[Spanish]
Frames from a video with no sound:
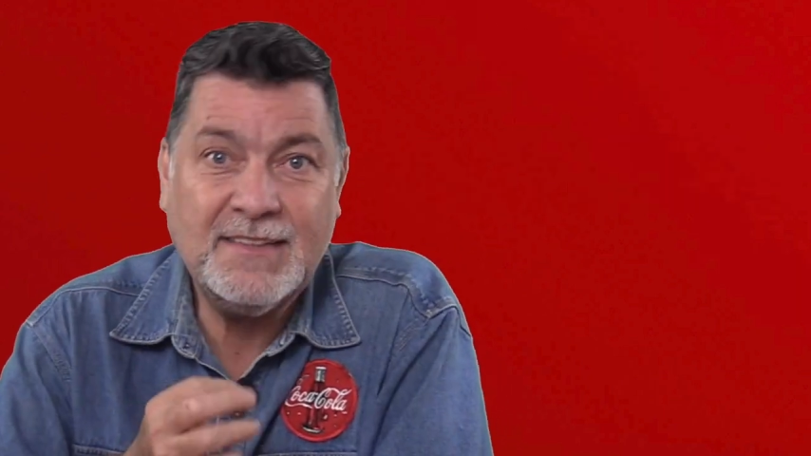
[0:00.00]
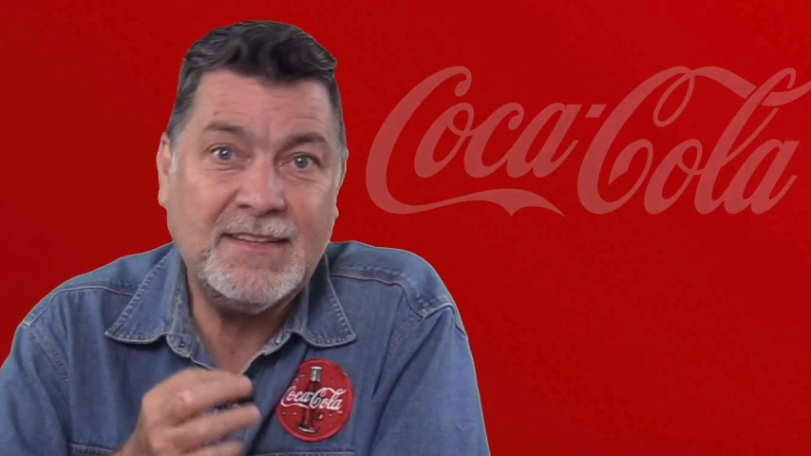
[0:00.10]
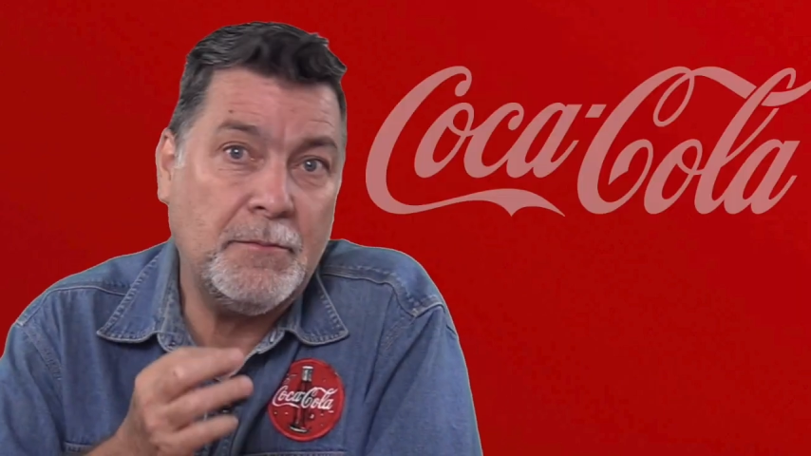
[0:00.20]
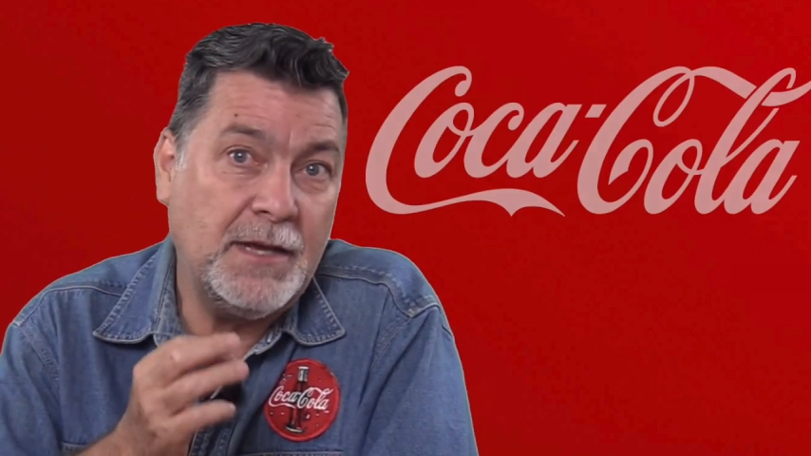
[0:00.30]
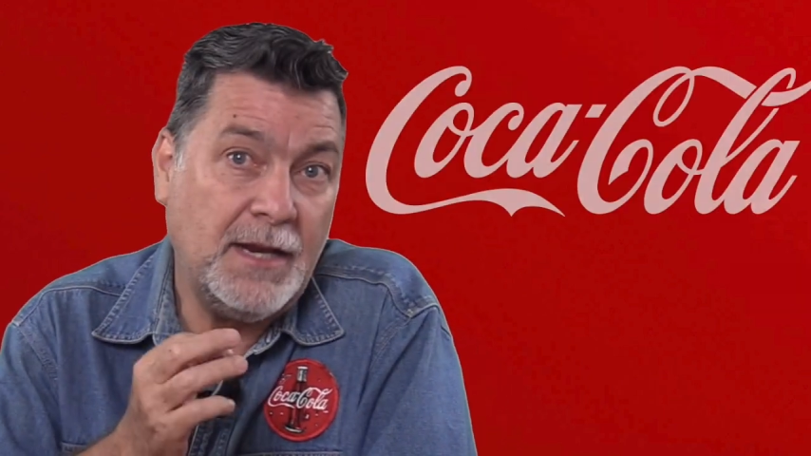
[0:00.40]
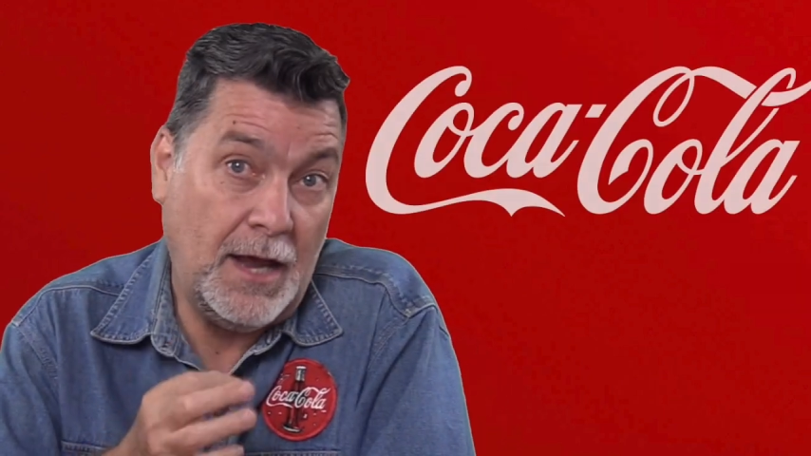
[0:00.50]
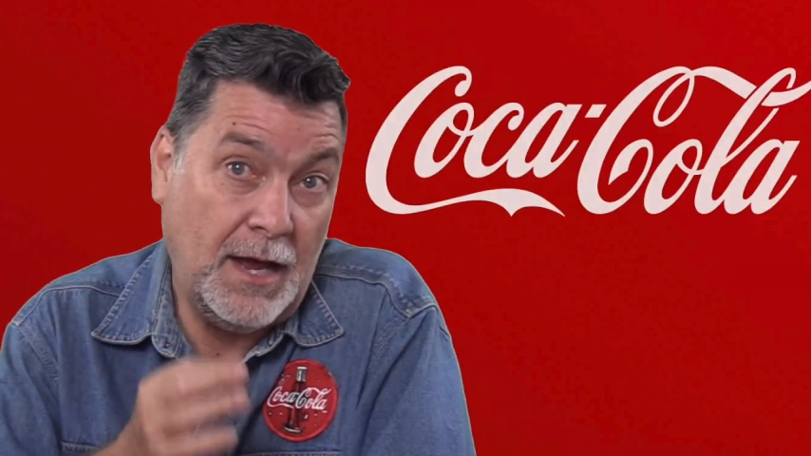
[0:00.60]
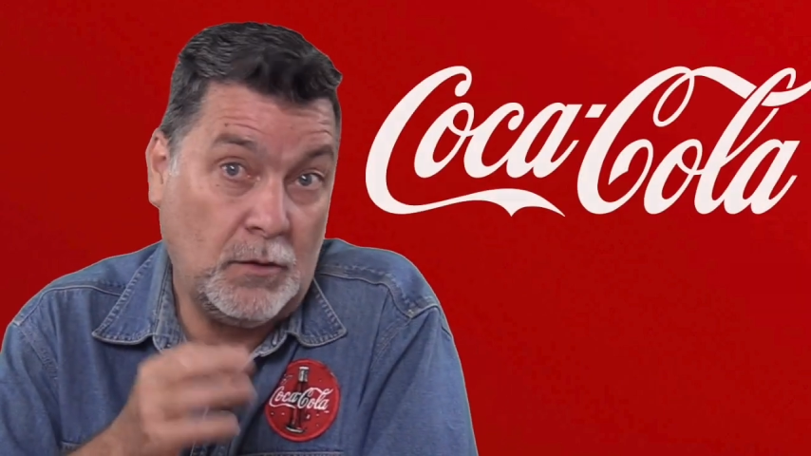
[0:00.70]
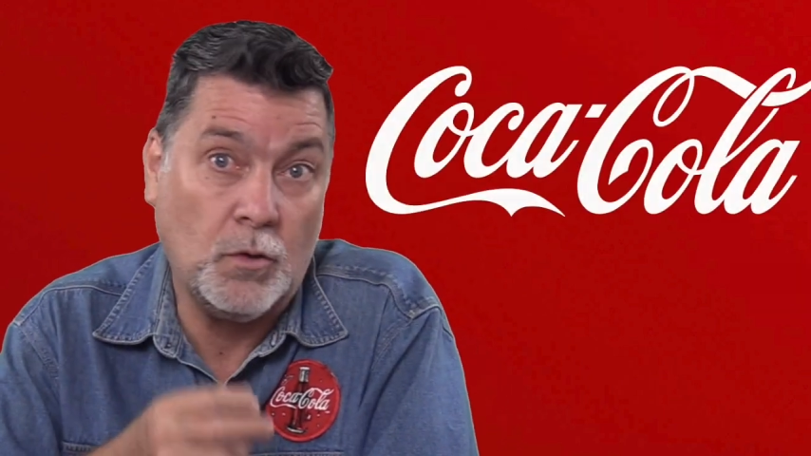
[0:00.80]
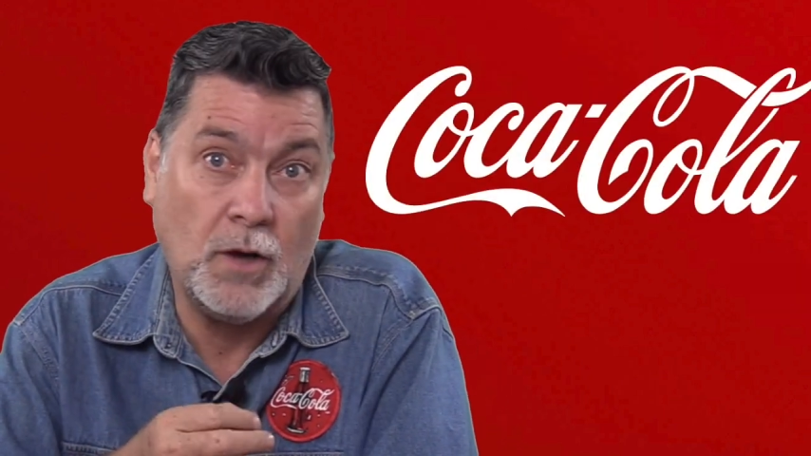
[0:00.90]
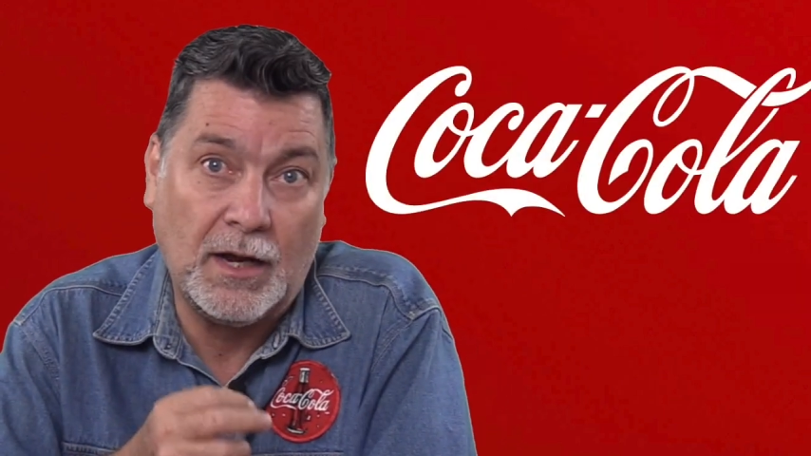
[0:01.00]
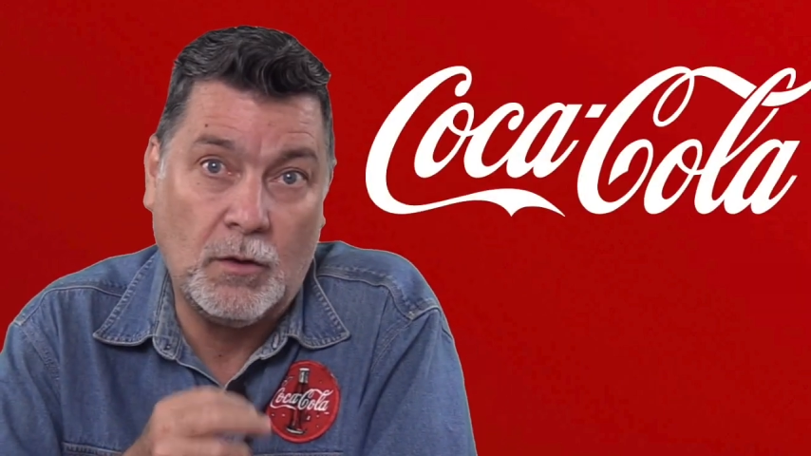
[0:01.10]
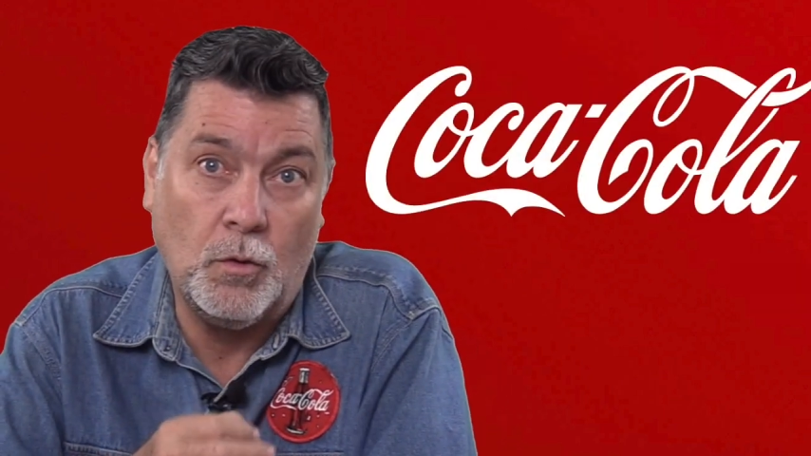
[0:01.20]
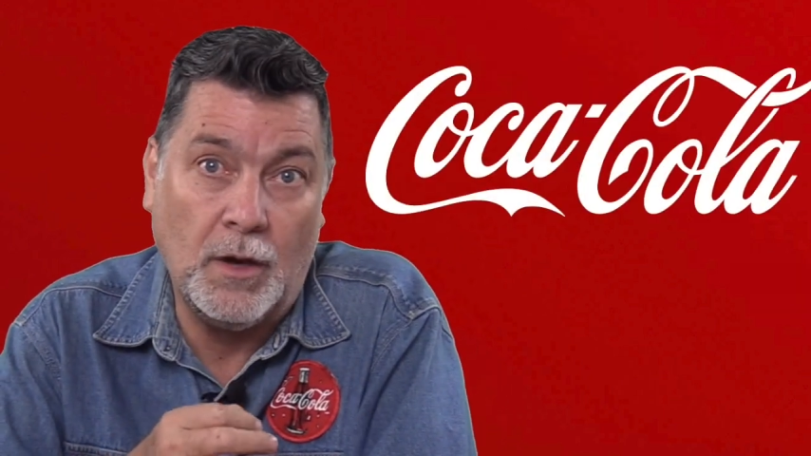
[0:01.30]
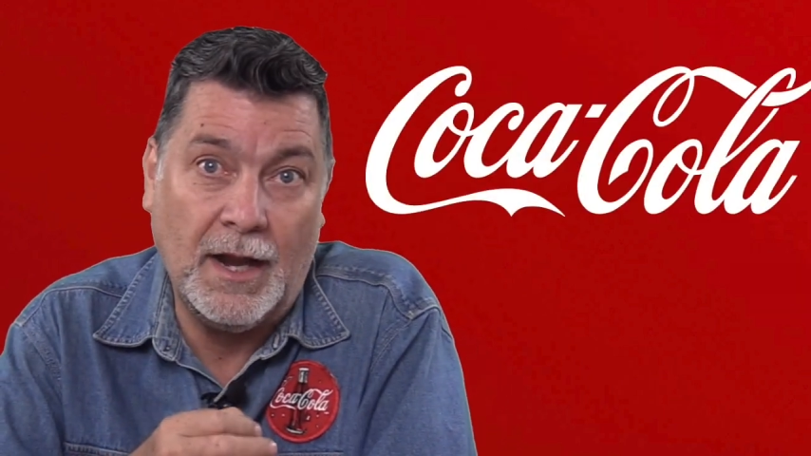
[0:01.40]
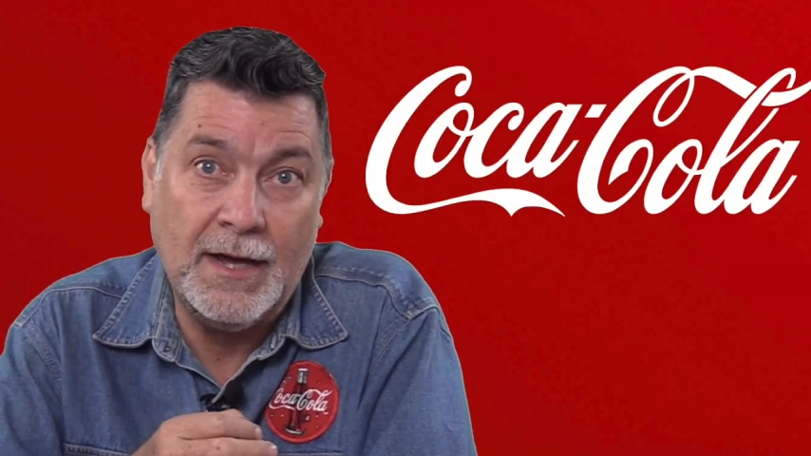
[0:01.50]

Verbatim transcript: saber a Coca-Cola.